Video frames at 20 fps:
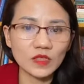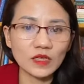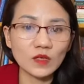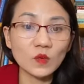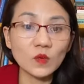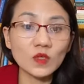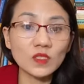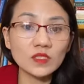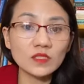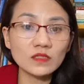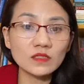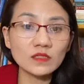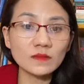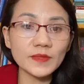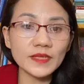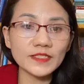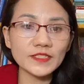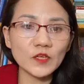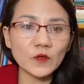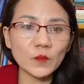chúng ta luôn
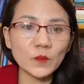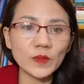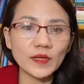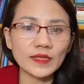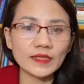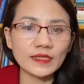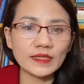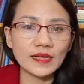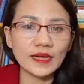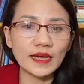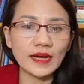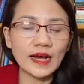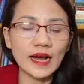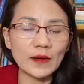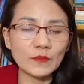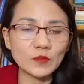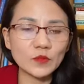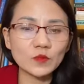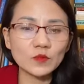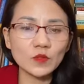giữ bên trong mình những cái
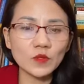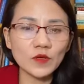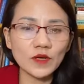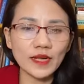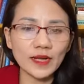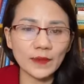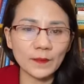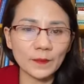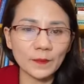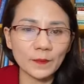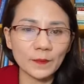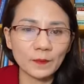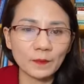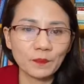cảm xúc tốt đẹp